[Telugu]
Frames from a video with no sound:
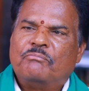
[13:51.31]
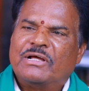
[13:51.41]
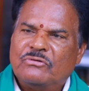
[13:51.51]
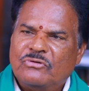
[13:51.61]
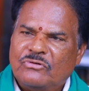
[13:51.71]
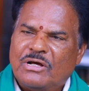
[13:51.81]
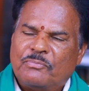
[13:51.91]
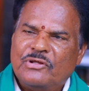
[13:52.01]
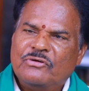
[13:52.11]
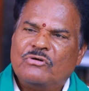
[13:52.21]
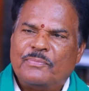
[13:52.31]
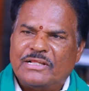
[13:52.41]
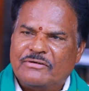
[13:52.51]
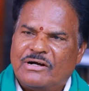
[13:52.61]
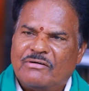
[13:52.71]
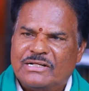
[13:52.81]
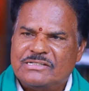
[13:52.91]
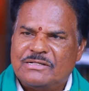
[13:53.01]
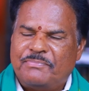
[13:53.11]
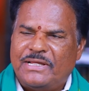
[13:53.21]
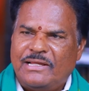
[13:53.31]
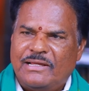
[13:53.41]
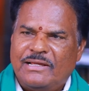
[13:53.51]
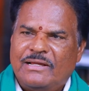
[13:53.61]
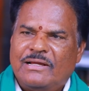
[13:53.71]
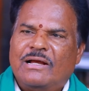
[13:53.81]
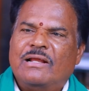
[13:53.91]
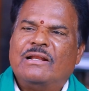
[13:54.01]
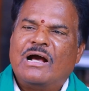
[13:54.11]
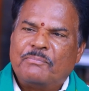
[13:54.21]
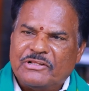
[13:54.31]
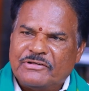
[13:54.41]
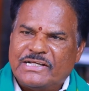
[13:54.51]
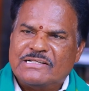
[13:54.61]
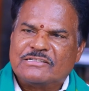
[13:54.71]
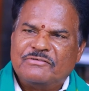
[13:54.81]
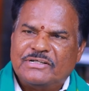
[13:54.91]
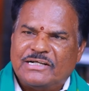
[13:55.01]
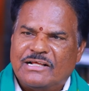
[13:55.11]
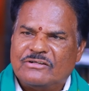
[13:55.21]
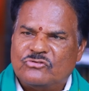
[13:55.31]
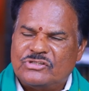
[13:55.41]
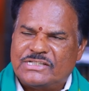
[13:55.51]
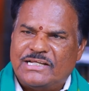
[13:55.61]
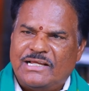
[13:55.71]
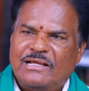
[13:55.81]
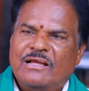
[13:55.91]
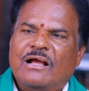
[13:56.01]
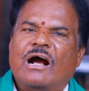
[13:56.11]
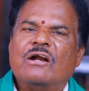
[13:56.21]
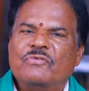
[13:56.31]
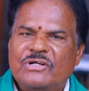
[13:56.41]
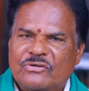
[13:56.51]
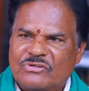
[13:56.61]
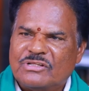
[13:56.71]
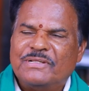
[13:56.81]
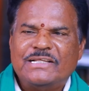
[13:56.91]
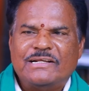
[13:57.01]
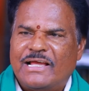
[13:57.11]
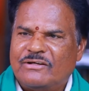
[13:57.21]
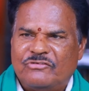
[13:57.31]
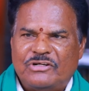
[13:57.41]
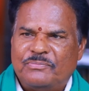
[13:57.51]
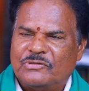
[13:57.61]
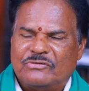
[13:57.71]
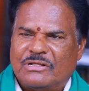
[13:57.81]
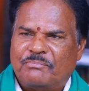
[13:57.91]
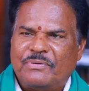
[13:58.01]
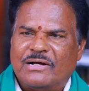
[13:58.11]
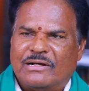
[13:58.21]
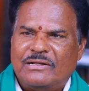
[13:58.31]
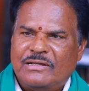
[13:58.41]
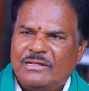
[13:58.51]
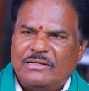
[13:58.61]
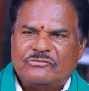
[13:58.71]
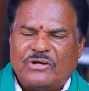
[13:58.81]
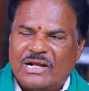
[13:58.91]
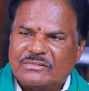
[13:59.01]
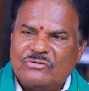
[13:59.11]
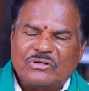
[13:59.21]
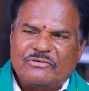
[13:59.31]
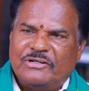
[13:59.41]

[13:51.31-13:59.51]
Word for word: పదవులు ఉన్నప్పుడు ఇంకో పదవి కావాలని చెప్పి నా పదవికి ఎసరు పెట్టడానికి చూసి అటువంటి కొంతమంది నాయకులు వెళ్ళిపోతారు తప్ప స్వార్థం కొరకు